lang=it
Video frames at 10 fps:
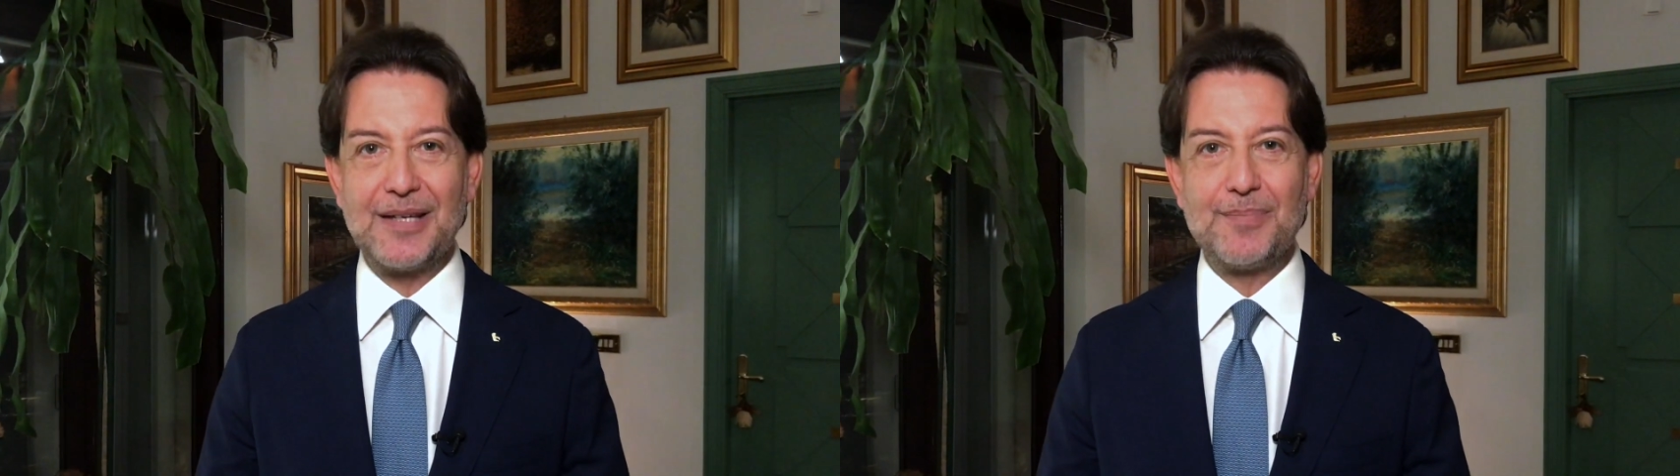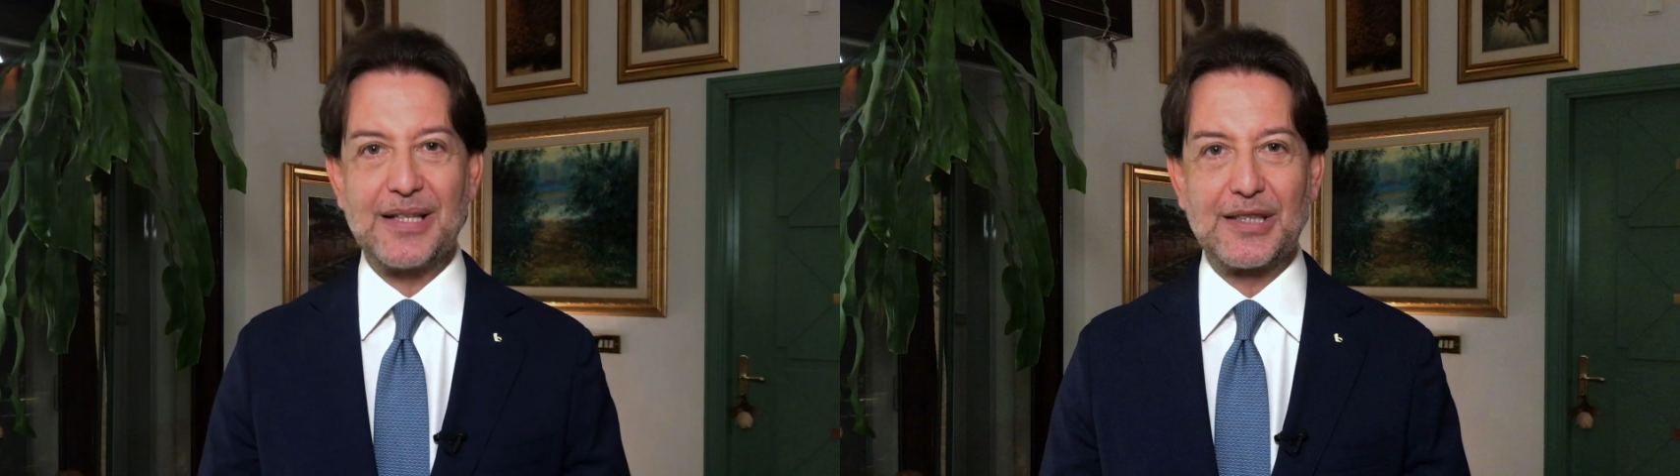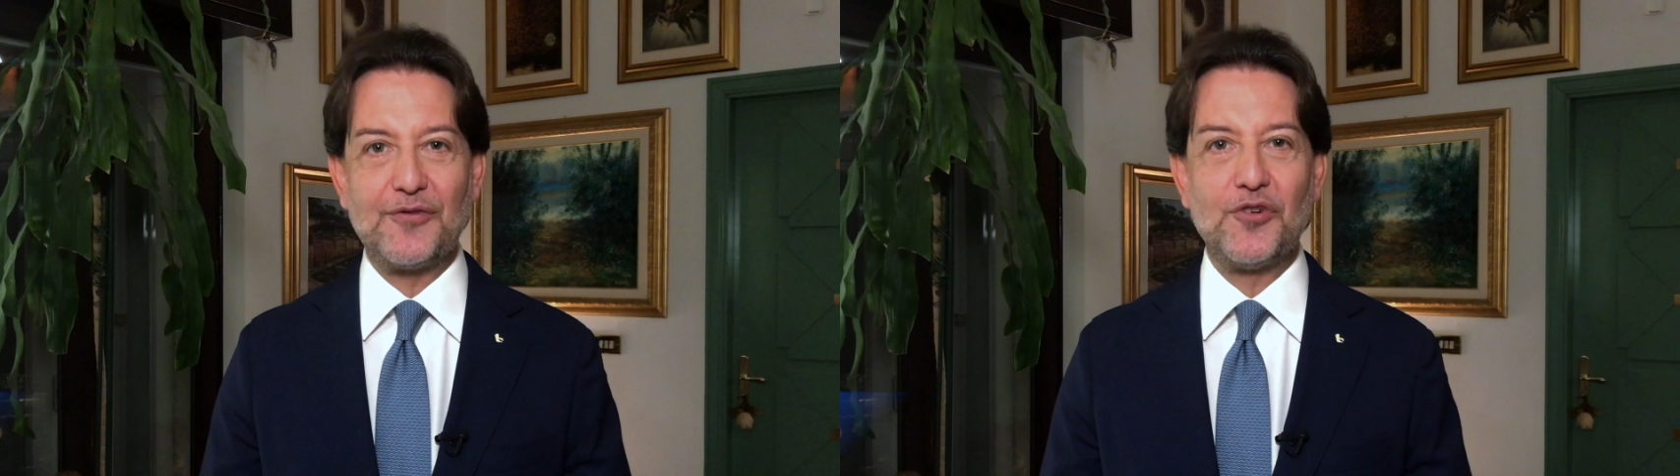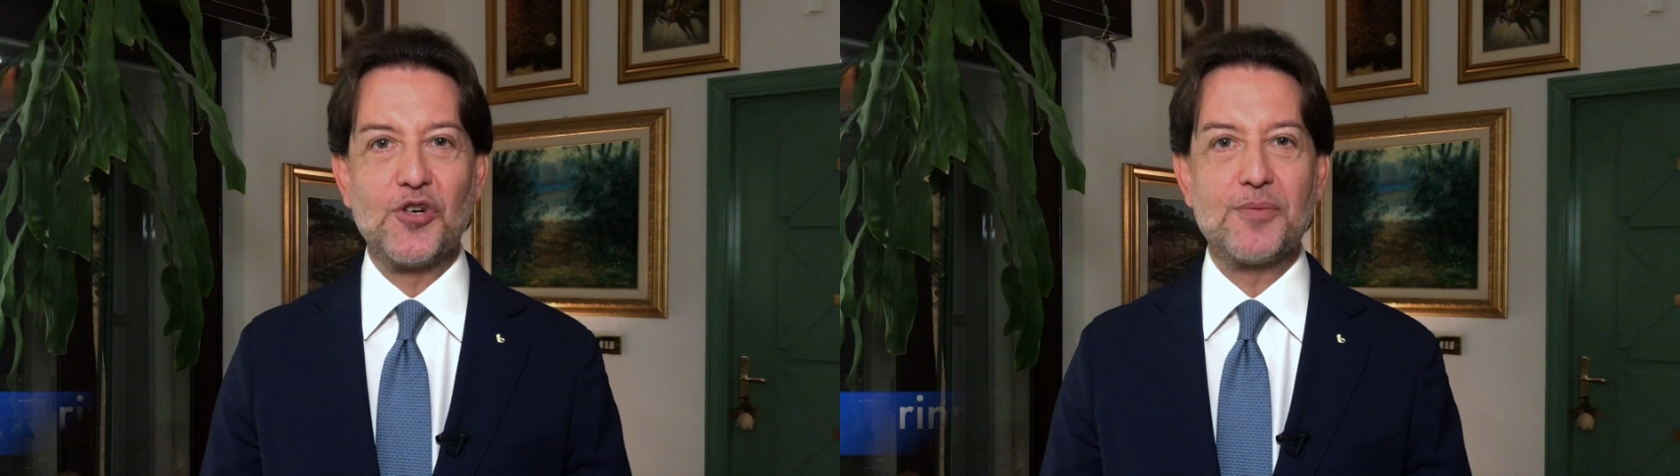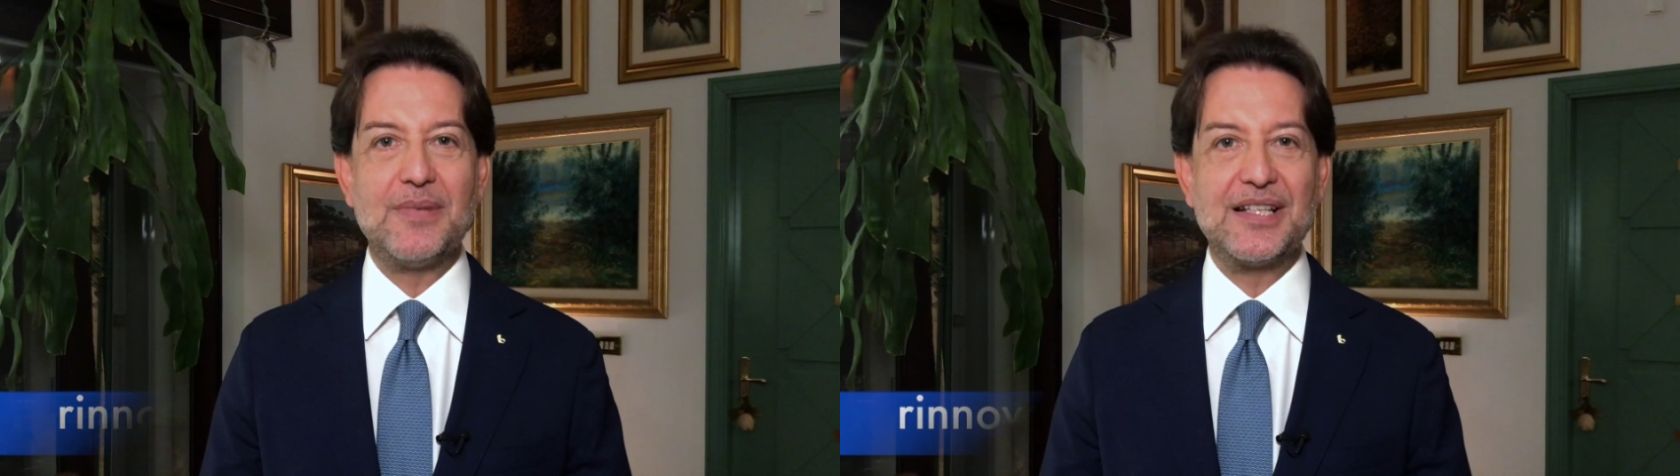
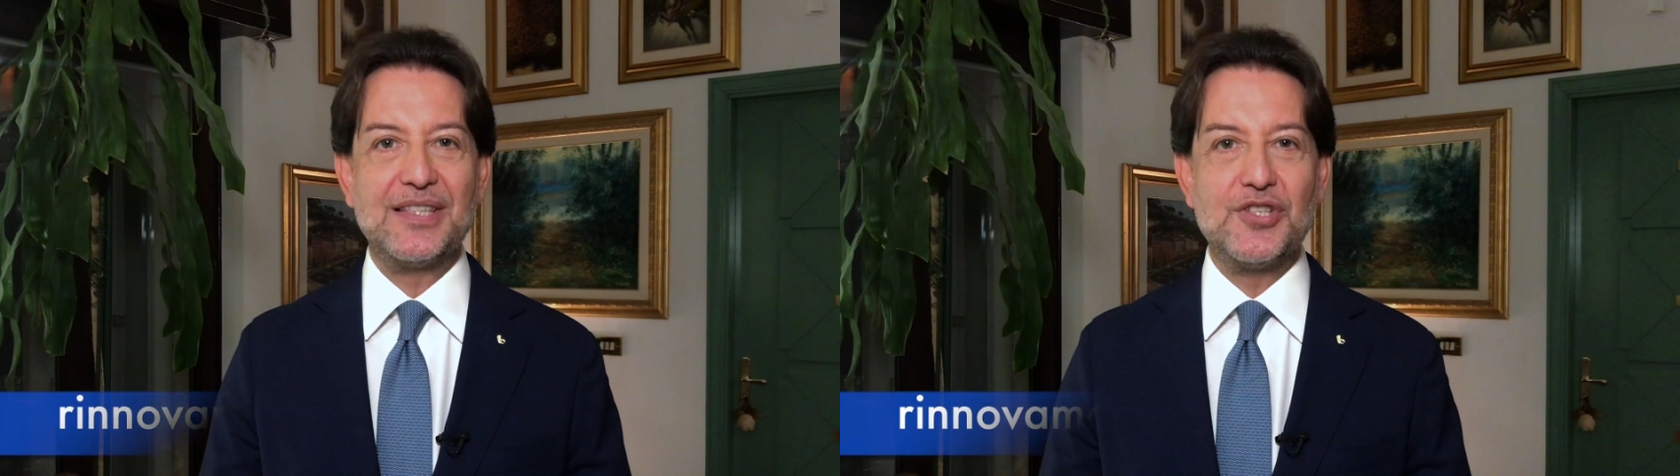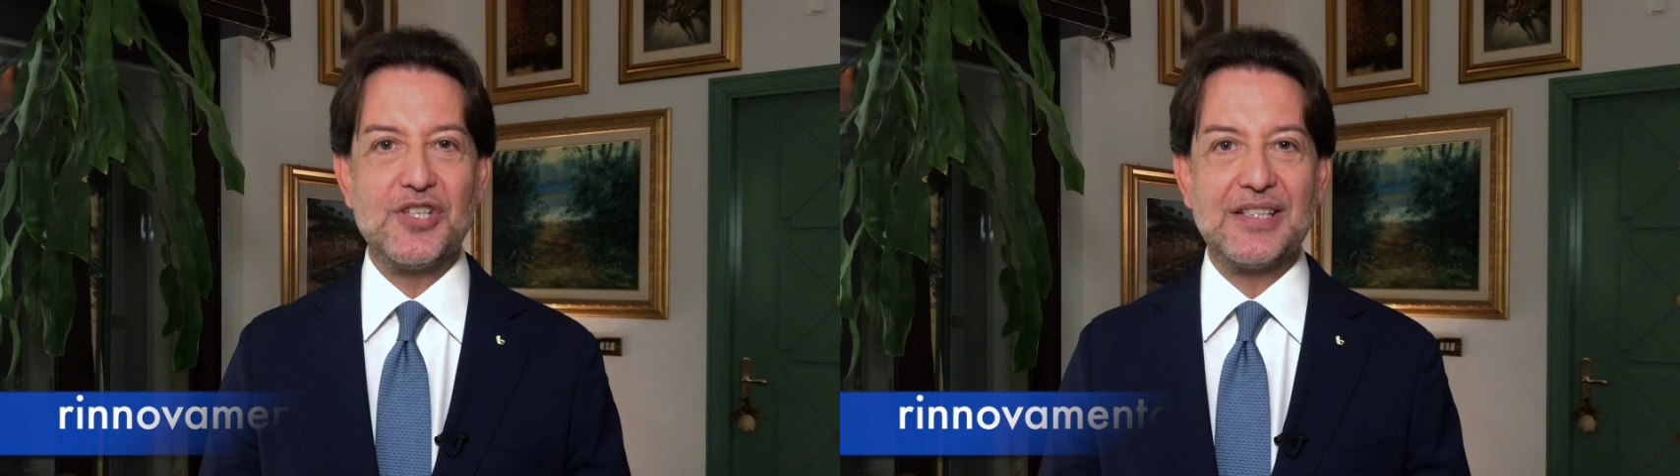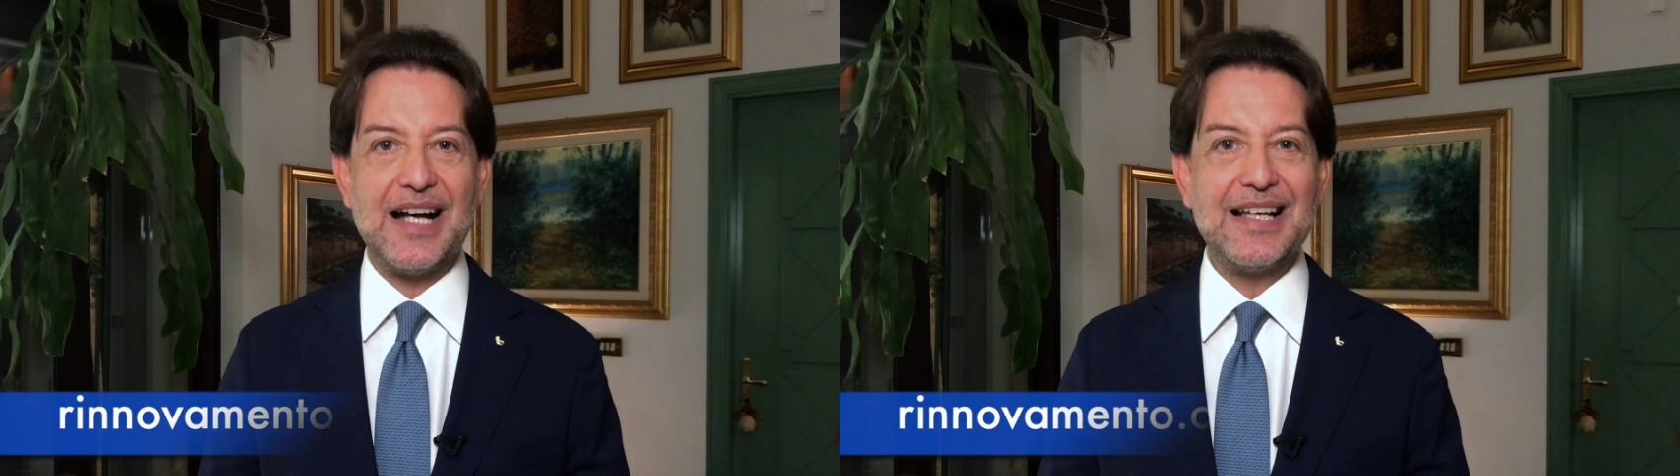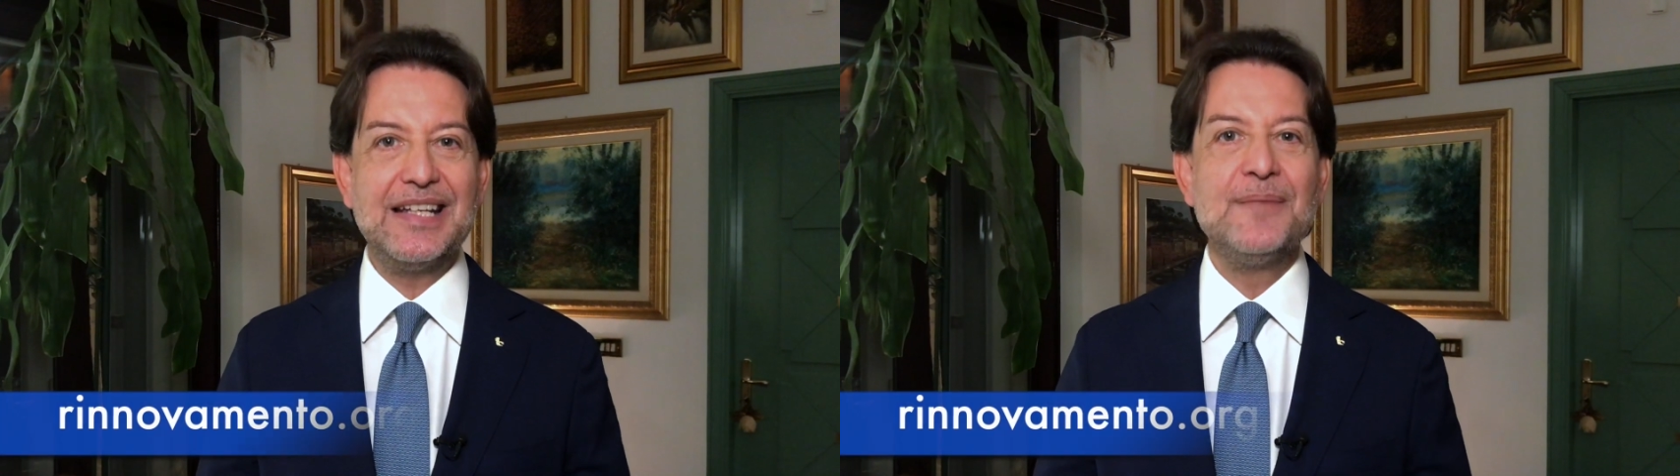piattaforma digitale